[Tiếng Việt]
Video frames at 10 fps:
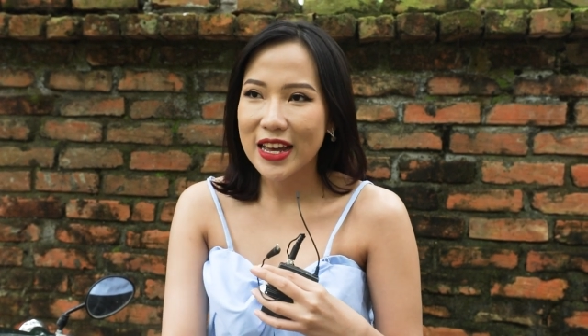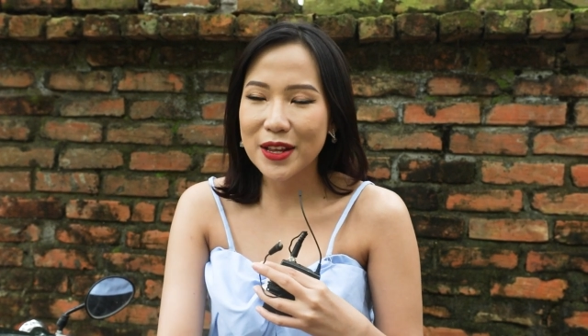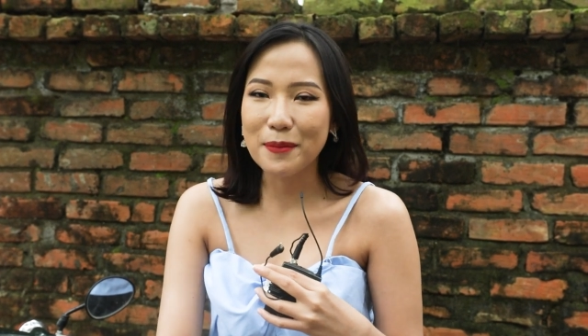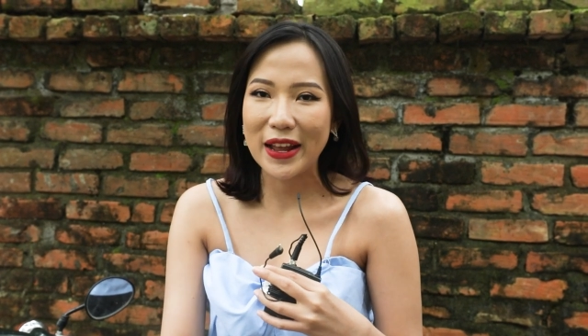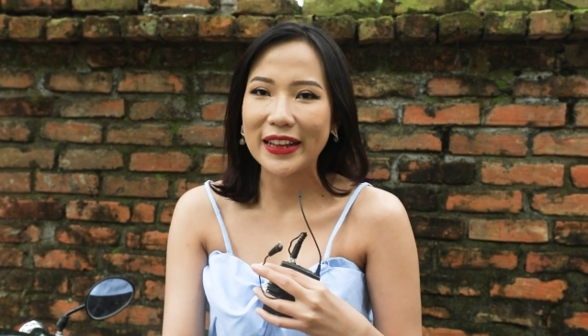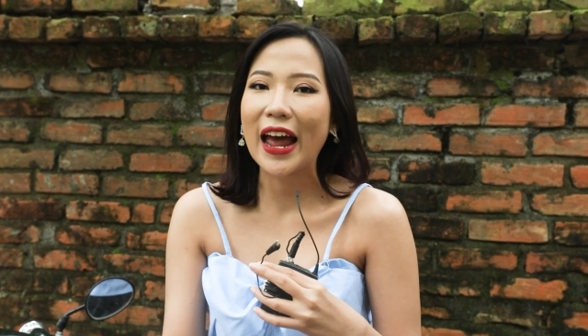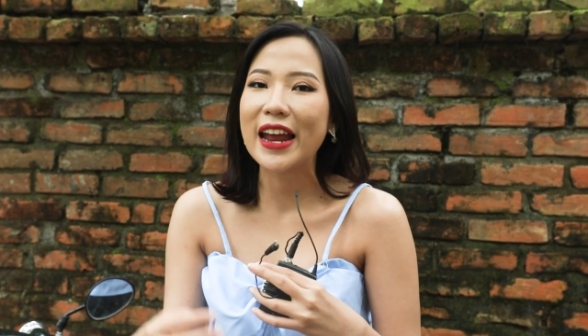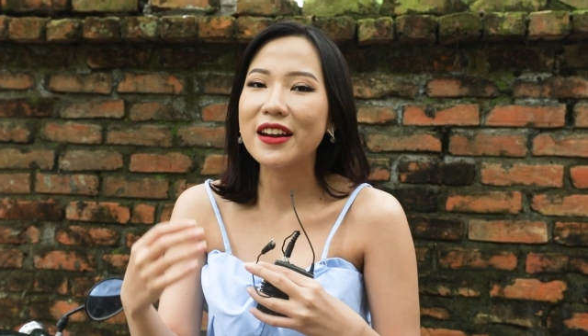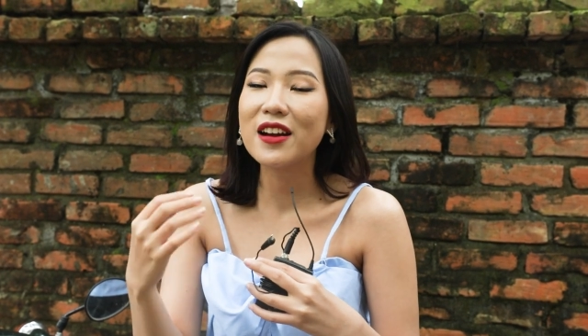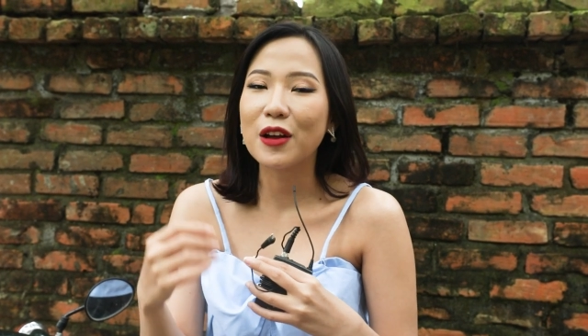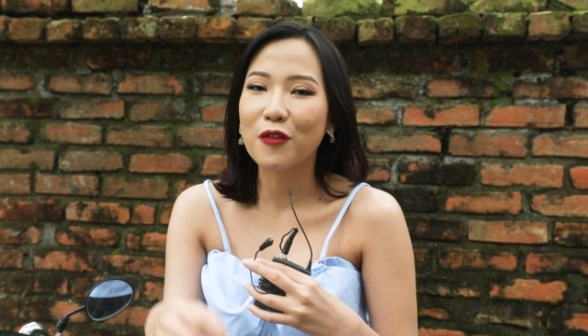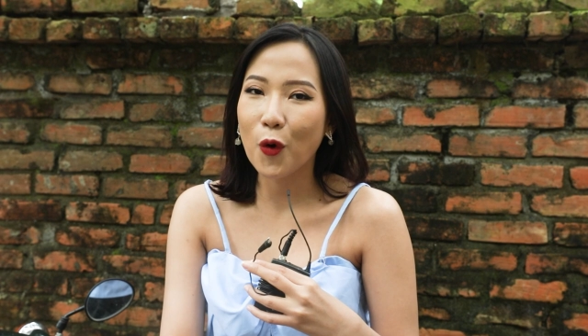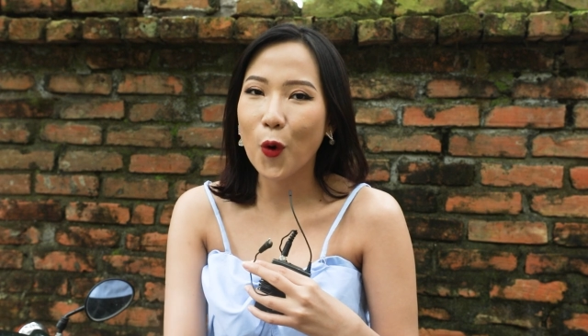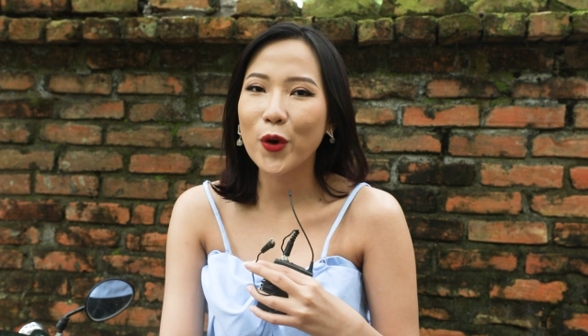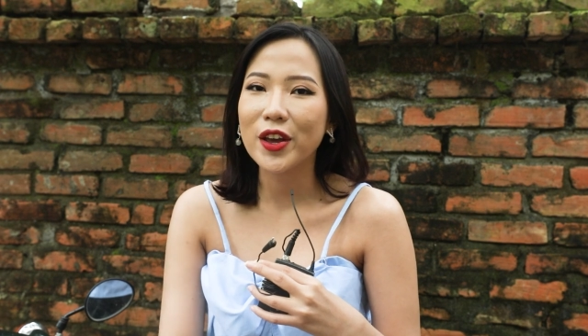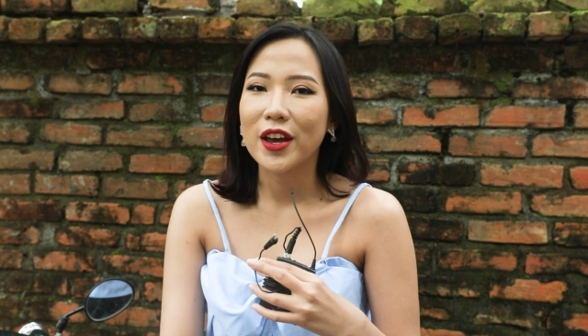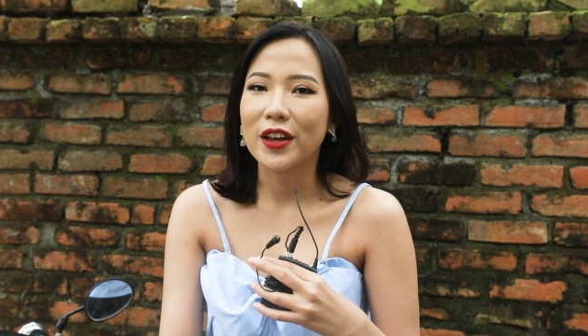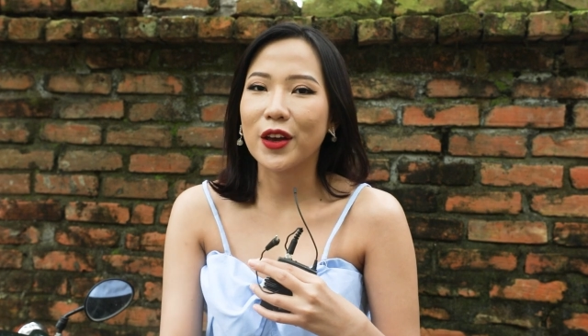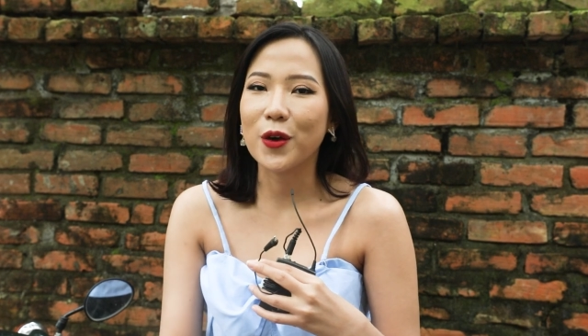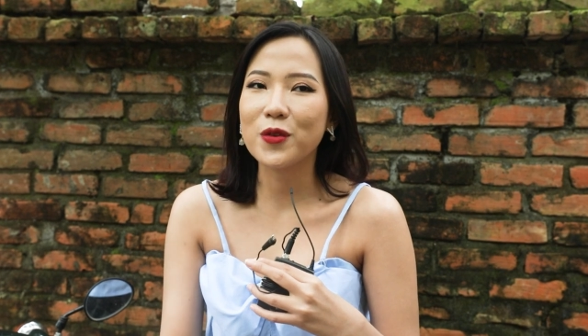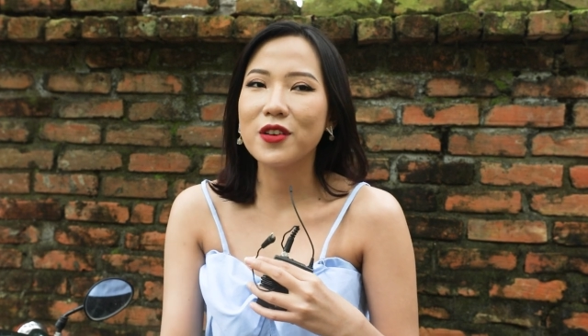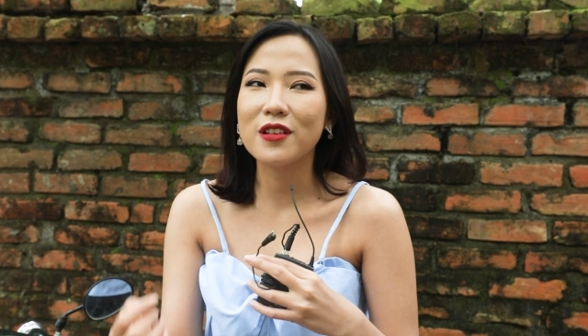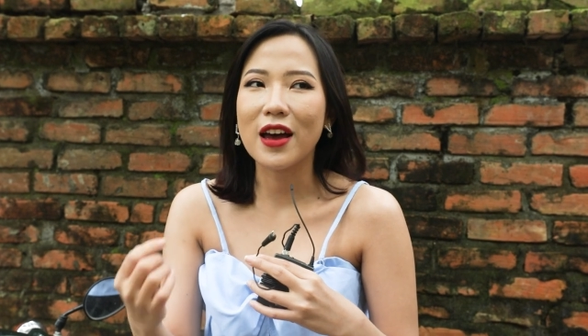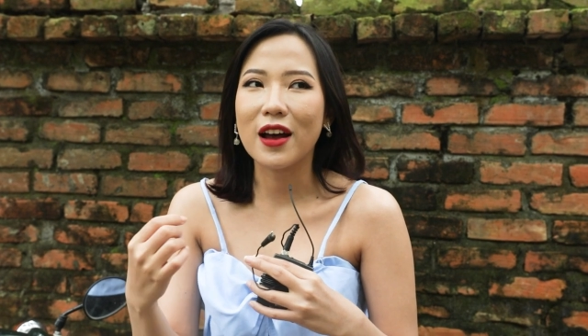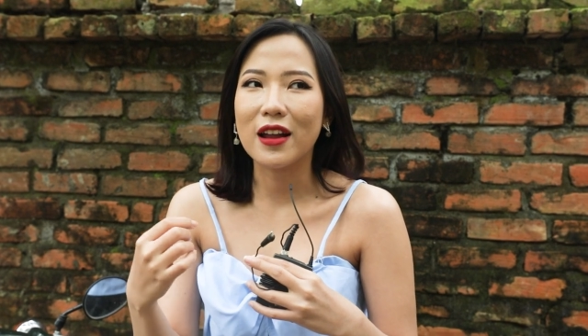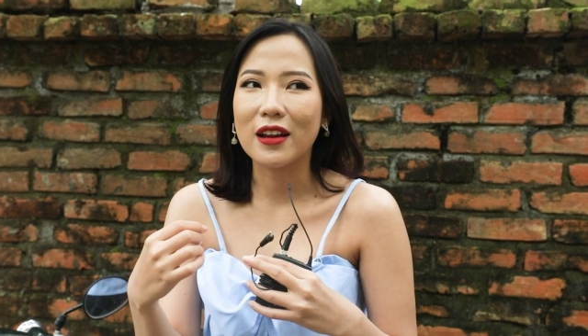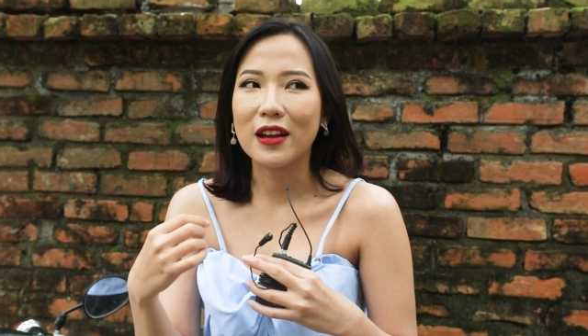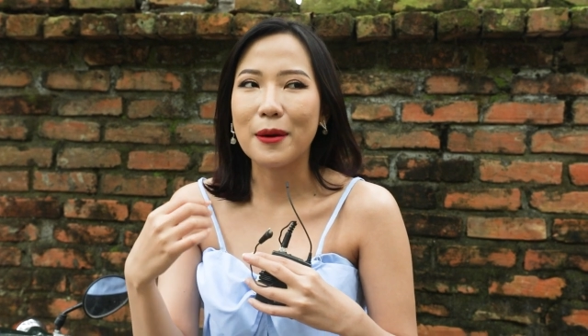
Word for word: nhưng mà thấy rất là vui kiểu như là